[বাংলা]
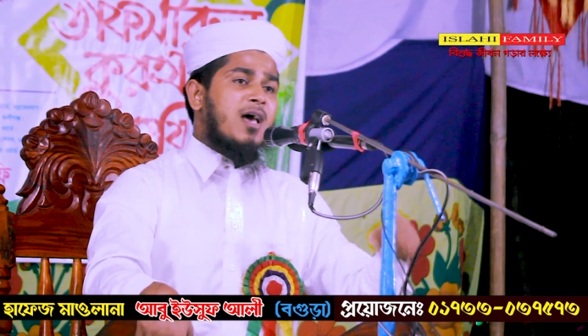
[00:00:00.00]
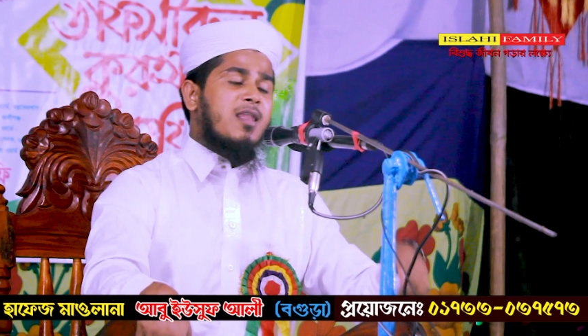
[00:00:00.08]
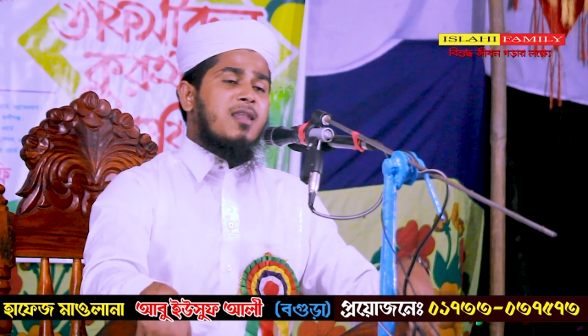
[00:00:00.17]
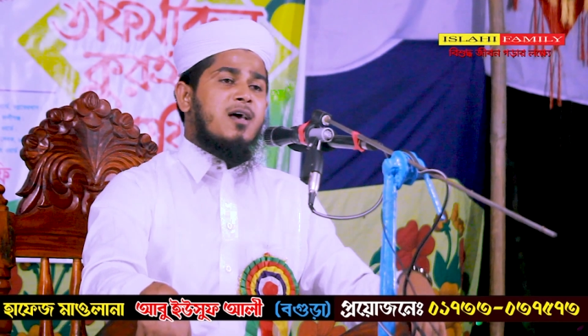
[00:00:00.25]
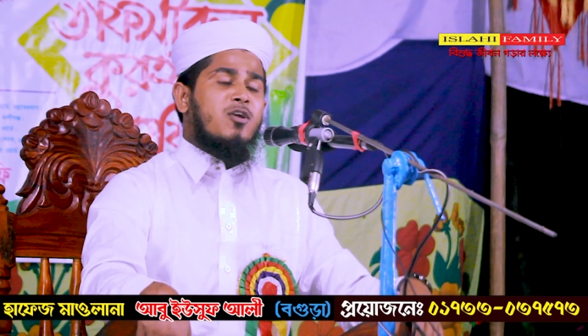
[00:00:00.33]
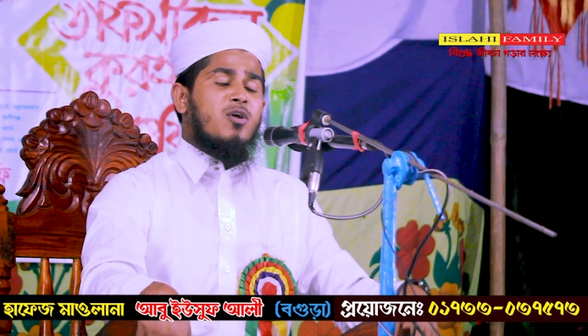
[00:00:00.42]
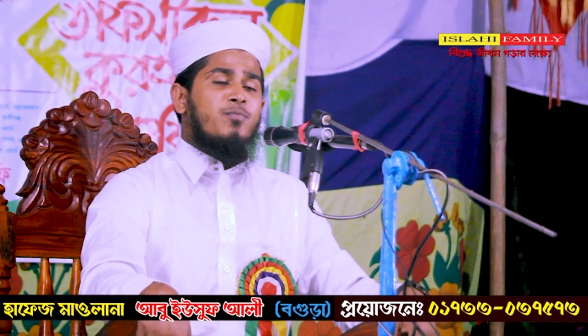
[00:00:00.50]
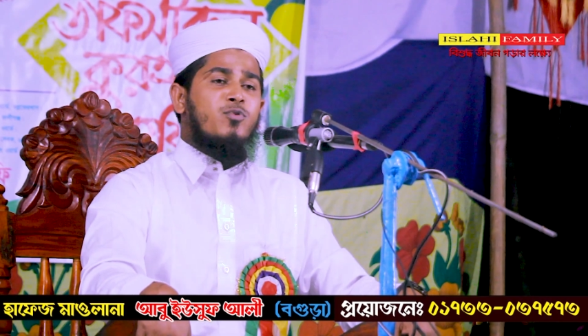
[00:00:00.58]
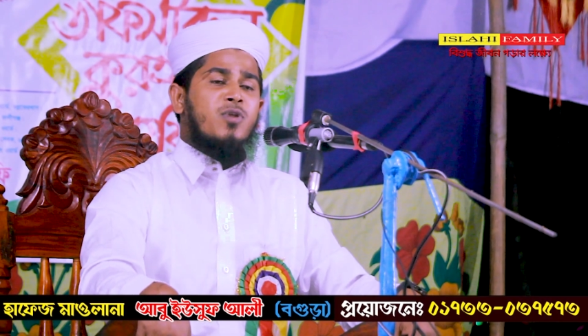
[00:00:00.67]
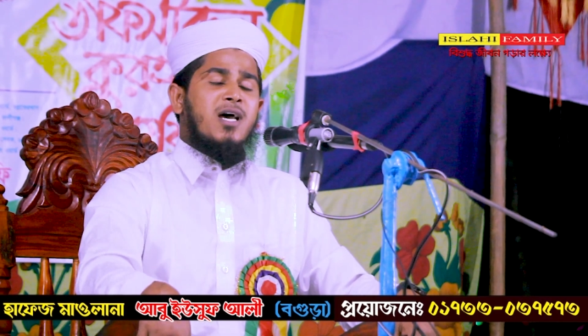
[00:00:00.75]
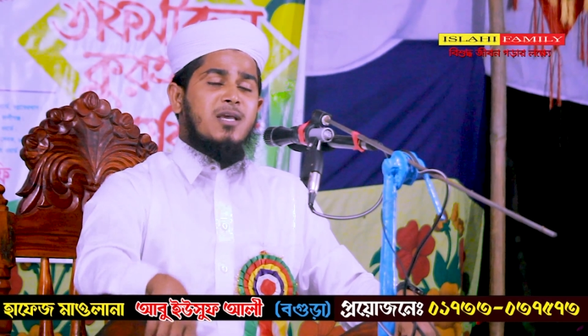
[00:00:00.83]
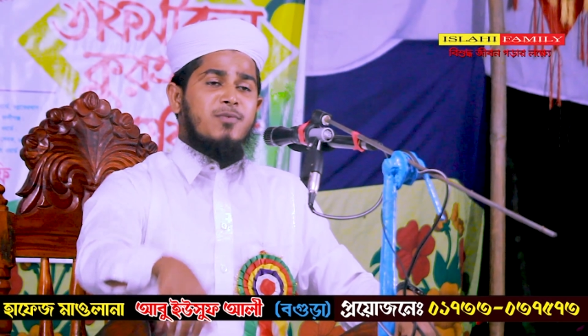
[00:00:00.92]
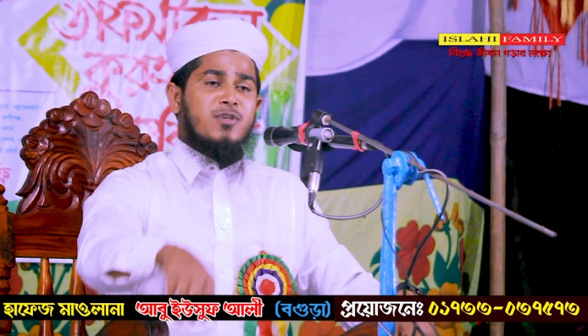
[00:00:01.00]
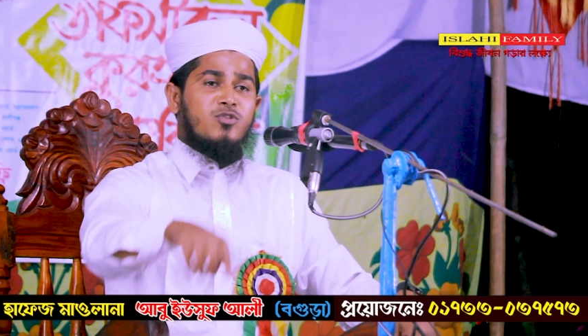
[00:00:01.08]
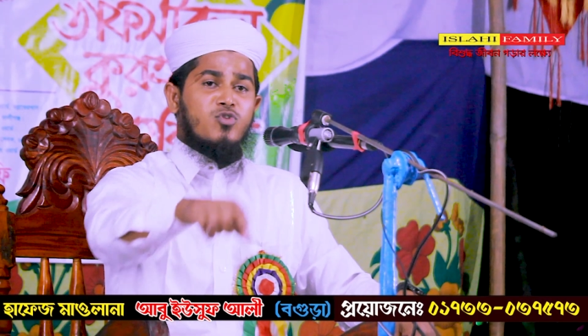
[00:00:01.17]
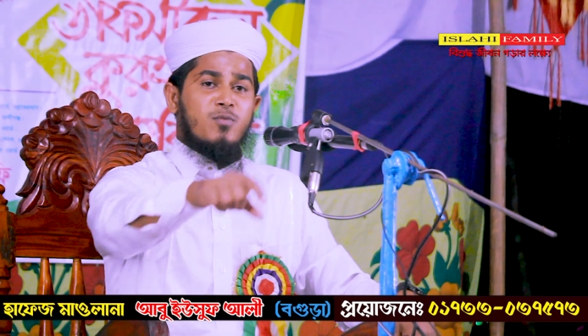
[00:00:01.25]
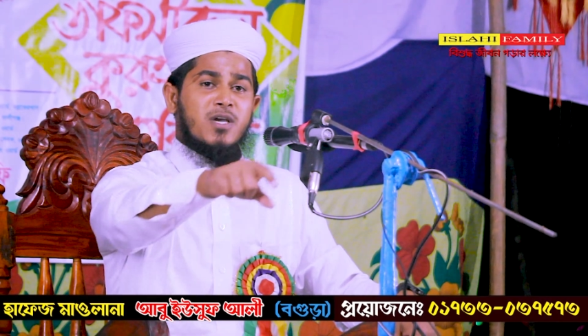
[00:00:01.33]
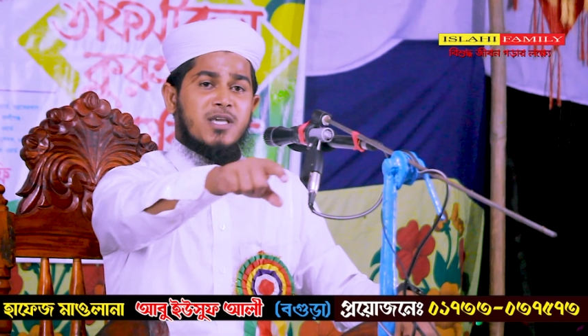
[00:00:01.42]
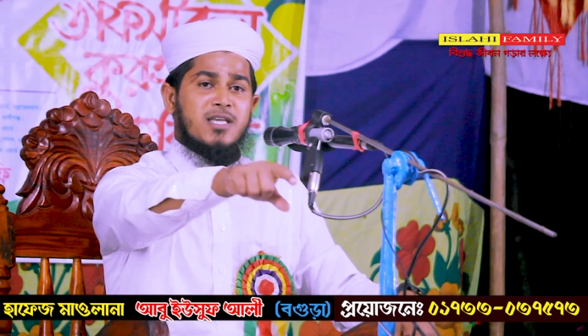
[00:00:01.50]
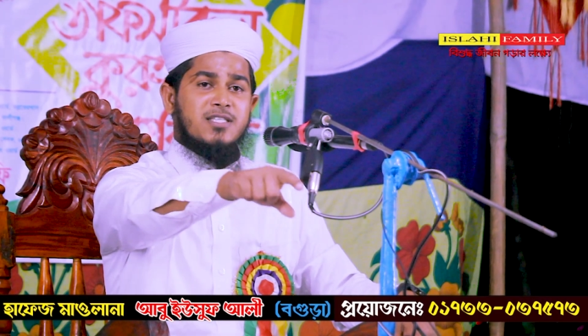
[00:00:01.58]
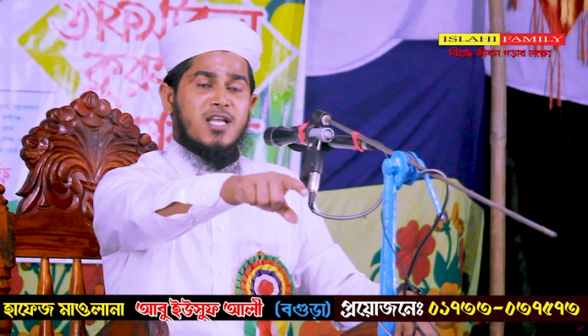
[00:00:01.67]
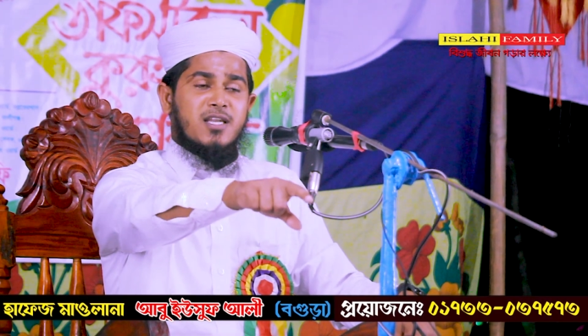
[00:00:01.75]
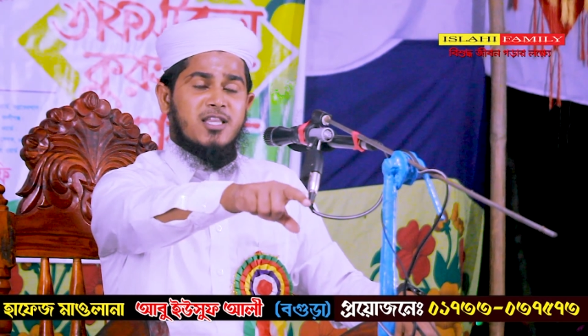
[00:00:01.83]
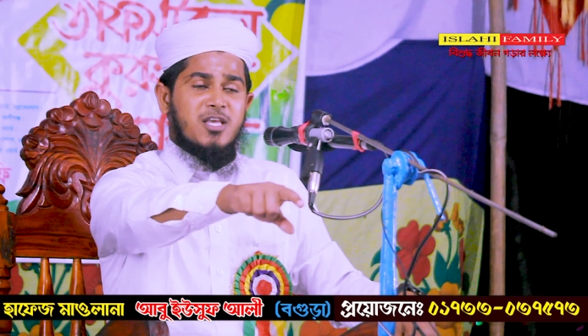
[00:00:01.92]
আল্লাহ রব্বুল আলামিন তোমাকে
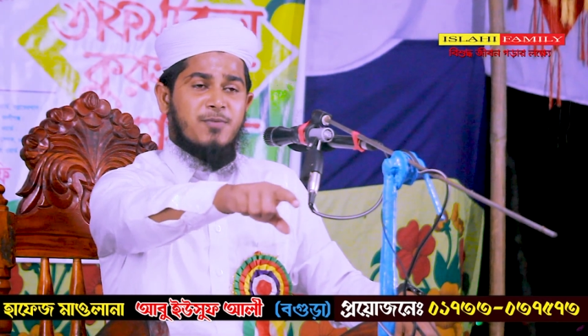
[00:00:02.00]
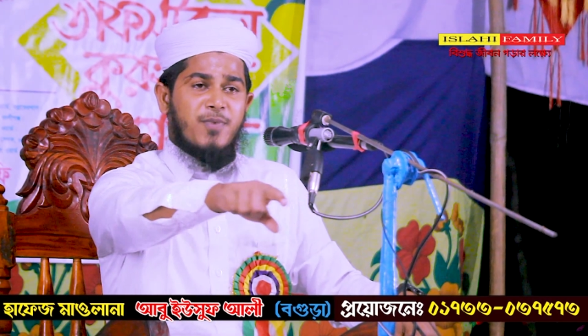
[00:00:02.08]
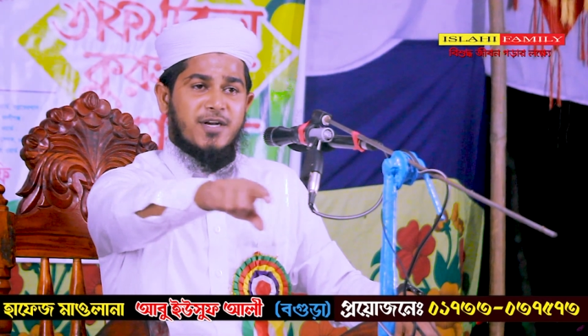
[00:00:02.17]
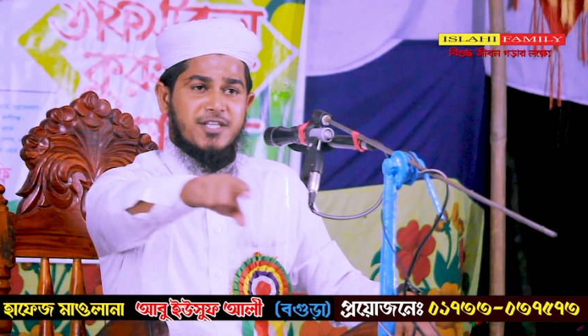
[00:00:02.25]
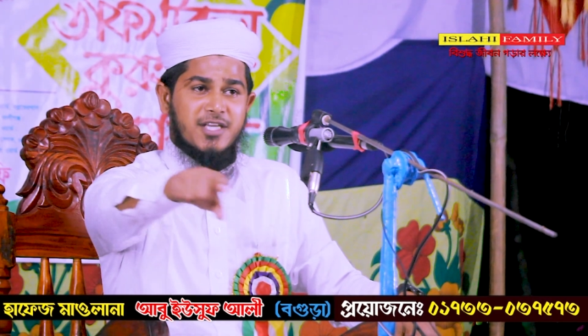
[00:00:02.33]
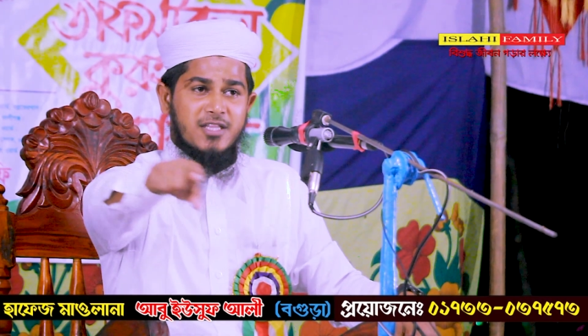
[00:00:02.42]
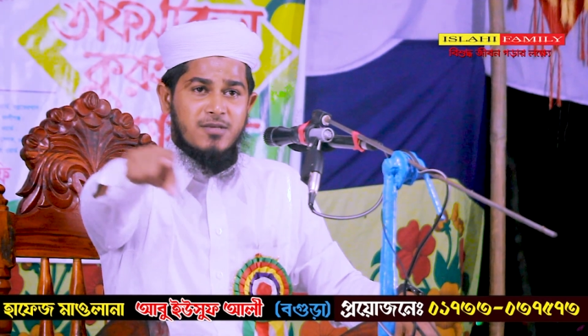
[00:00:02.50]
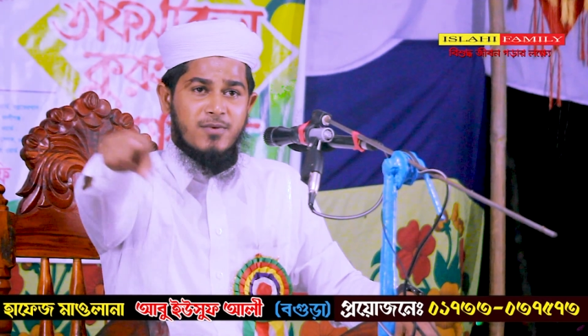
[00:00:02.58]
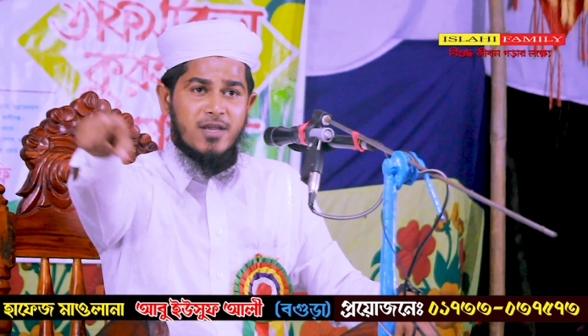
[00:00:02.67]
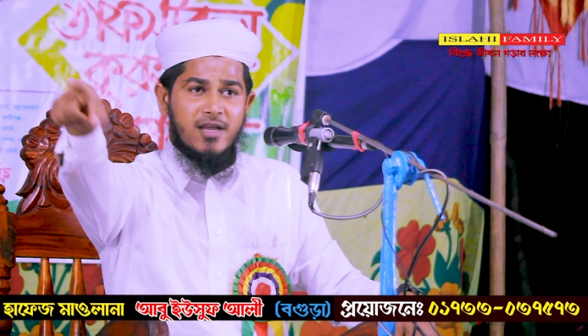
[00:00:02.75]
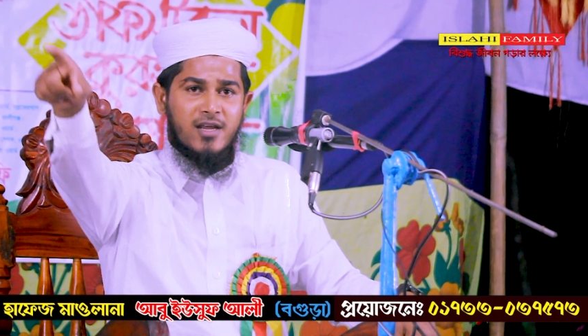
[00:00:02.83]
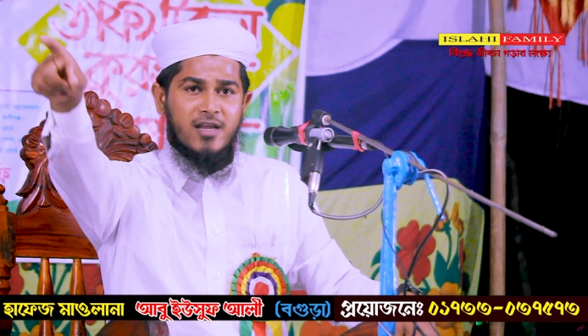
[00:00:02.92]
জান্নাতে পাঠিয়ে দিবে